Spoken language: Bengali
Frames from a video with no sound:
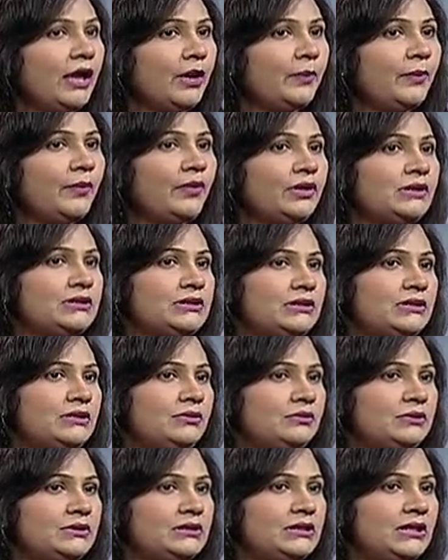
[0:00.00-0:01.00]
এরপরে
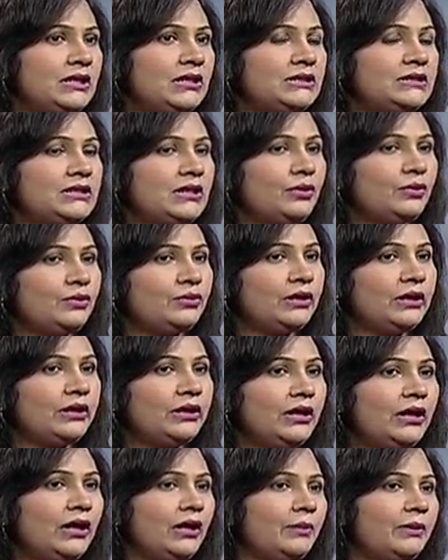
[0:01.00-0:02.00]
যেটা হচ্ছে যে
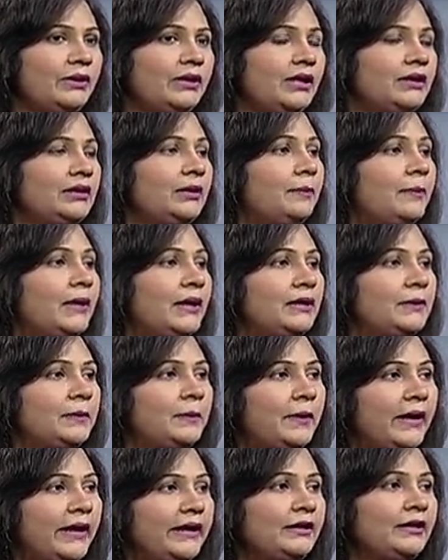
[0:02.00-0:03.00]
ওদেরকে আমাদের একটা বার্থ
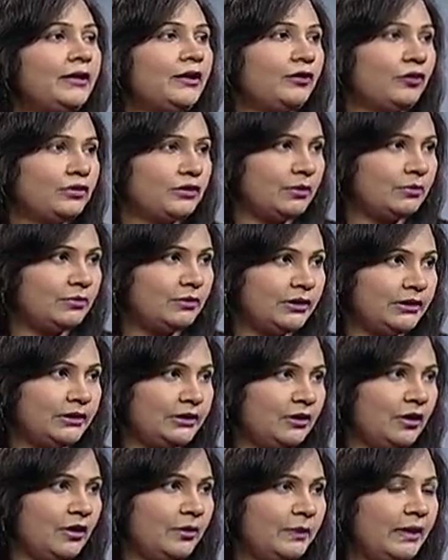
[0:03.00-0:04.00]
প্ল্যানিংয়ের কথা বলে
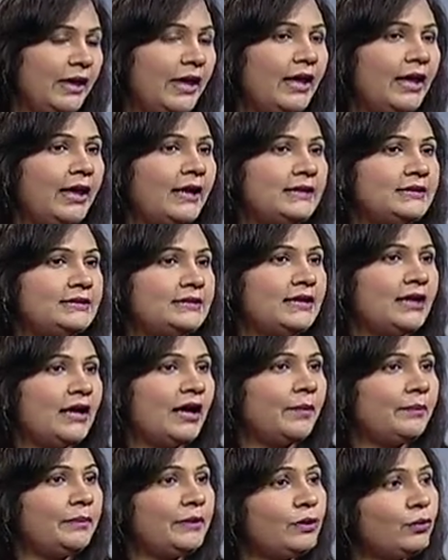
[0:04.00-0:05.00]
দিতে হবে যে
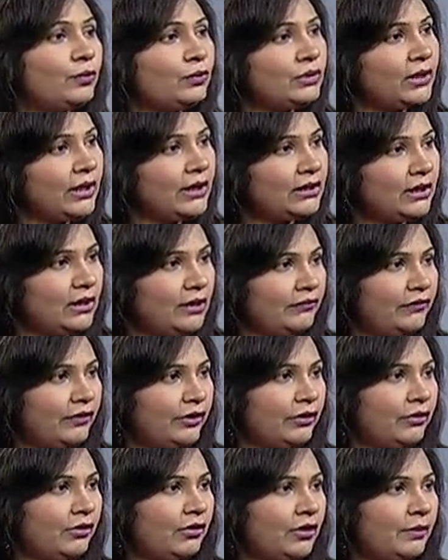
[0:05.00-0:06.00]
আপনি কোথায়
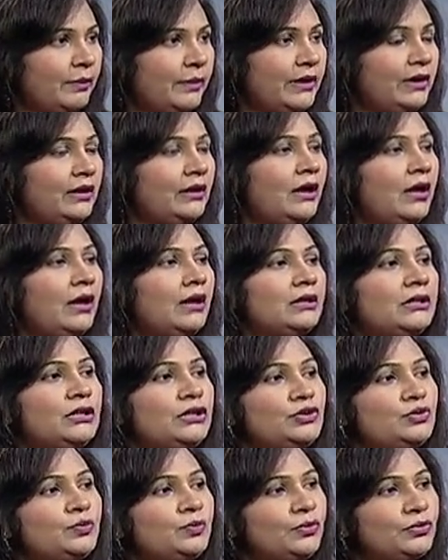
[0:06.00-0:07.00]
ডেলিভারি করাবেন
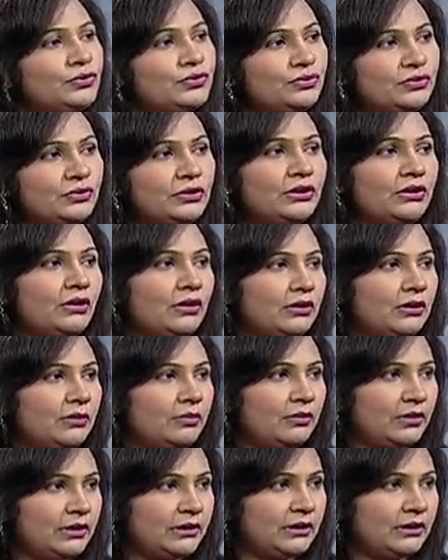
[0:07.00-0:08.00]
কিছু প্রস্তুতির কথা
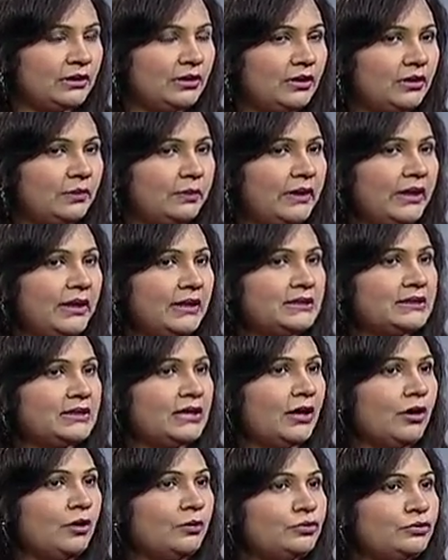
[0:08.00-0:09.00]
বলে দিতে হবে
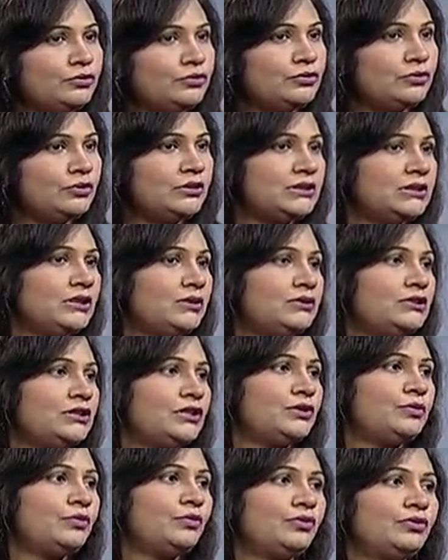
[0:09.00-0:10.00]
যে অবশ্যই যেন
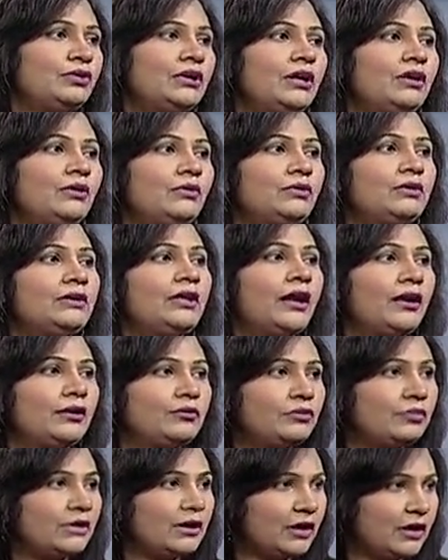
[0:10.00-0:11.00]
শেষ মুহূর্তে কোনো
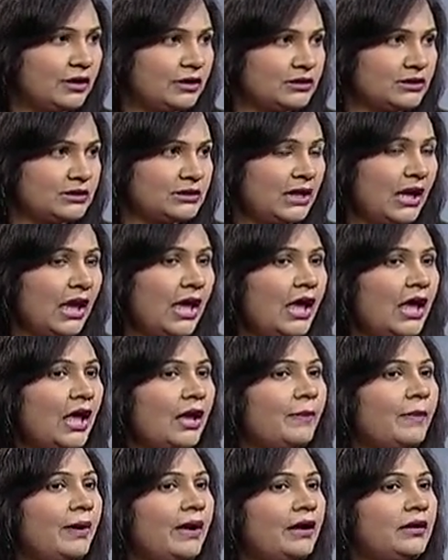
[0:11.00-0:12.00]
তাড়াহুড়া না এসে যায়
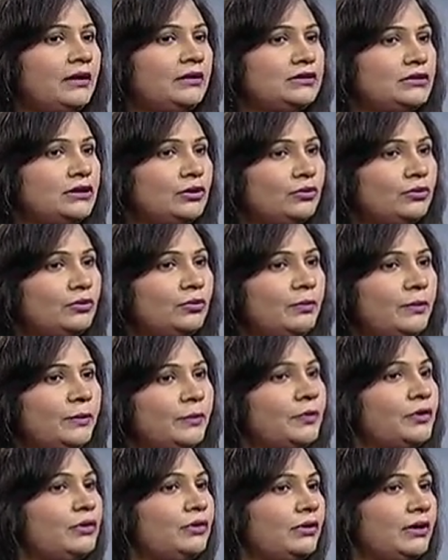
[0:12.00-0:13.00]
বা যে কোনো
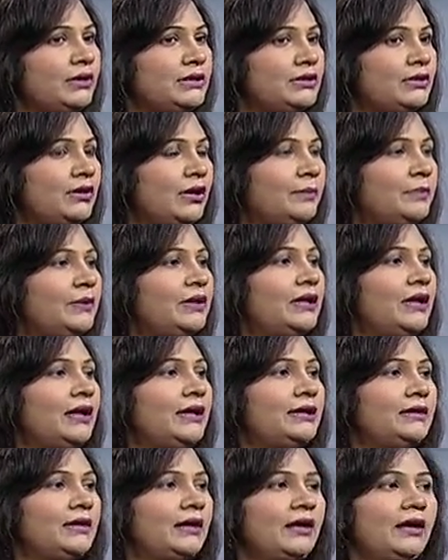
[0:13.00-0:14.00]
বিপদ হলে যেন আপনি
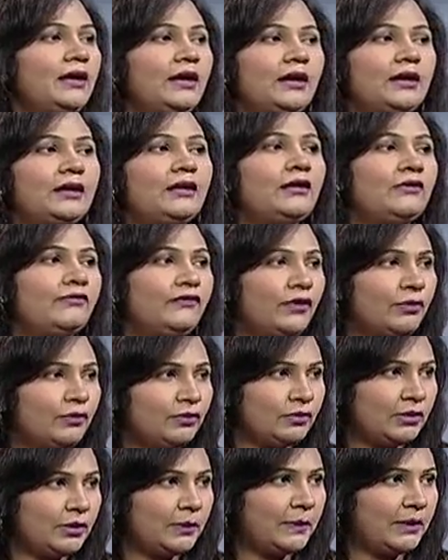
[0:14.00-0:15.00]
এই থেকে এখানে রেফার
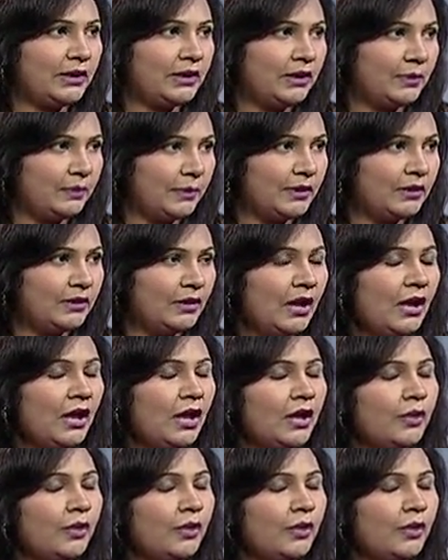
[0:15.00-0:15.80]
করতে পারেন আপনার